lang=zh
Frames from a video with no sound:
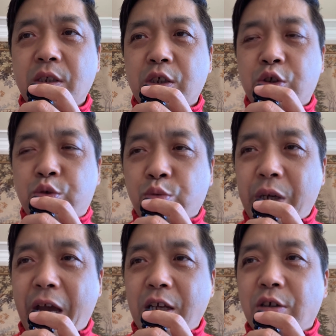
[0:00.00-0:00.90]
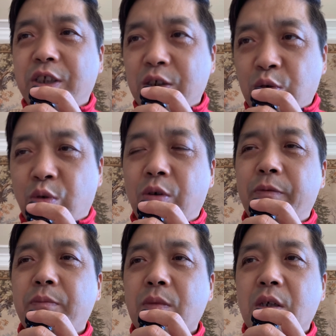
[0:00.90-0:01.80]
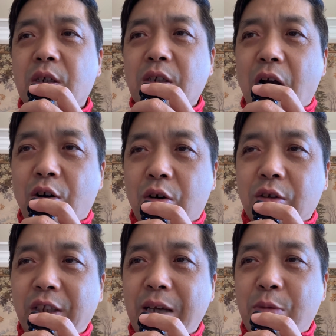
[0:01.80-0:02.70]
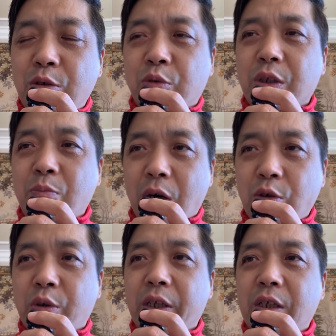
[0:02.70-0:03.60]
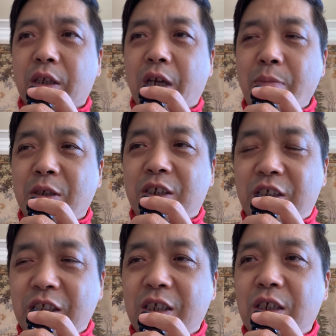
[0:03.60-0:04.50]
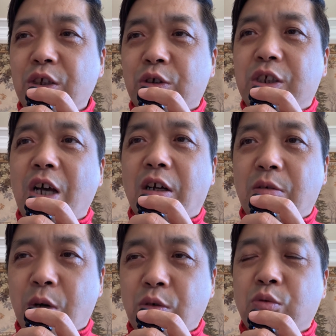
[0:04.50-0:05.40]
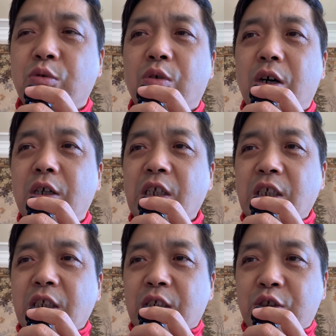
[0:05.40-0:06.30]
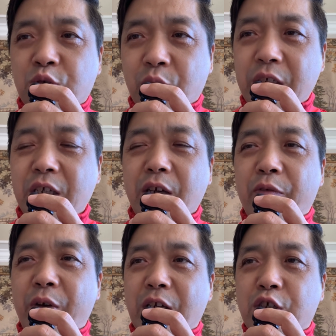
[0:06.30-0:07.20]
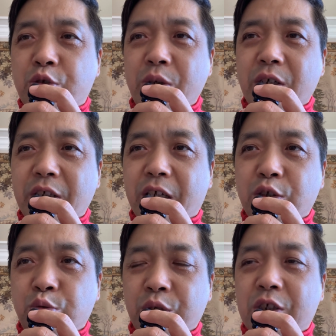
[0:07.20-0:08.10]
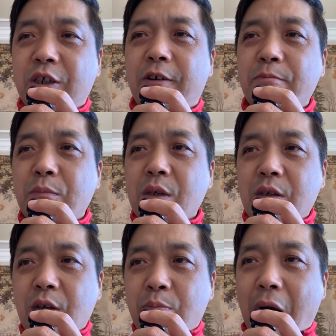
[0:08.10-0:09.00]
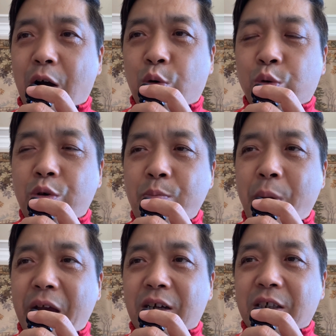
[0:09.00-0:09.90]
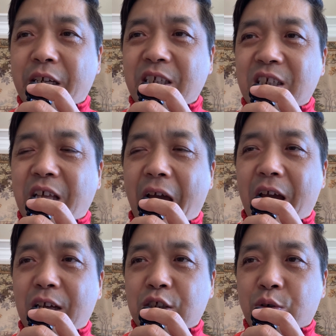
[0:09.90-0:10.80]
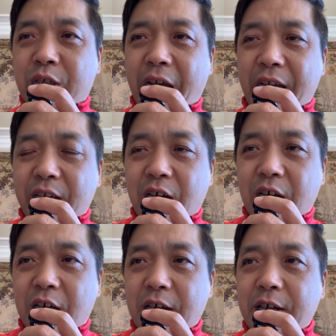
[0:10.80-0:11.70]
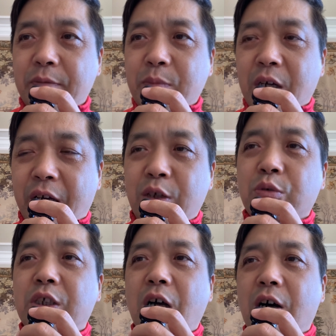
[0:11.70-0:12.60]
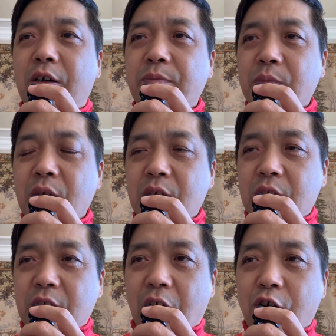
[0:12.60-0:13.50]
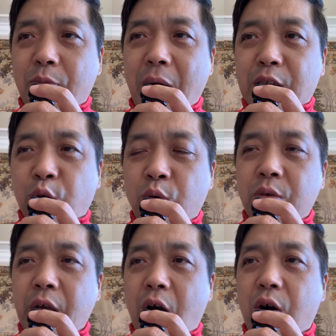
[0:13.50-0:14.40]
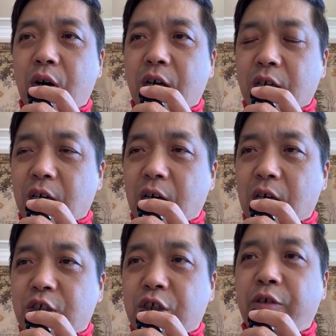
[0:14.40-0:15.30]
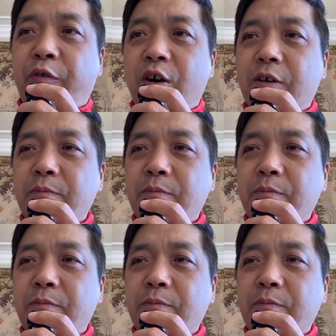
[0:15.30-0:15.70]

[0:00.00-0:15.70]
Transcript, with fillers: 苏联要进攻。然后内蒙古的蒙古人呢，他们心又向着蒙古国，所以为了顺应这个局势，把呼伦贝尔这一带就给了黑龙江，然后把通辽和赤峰、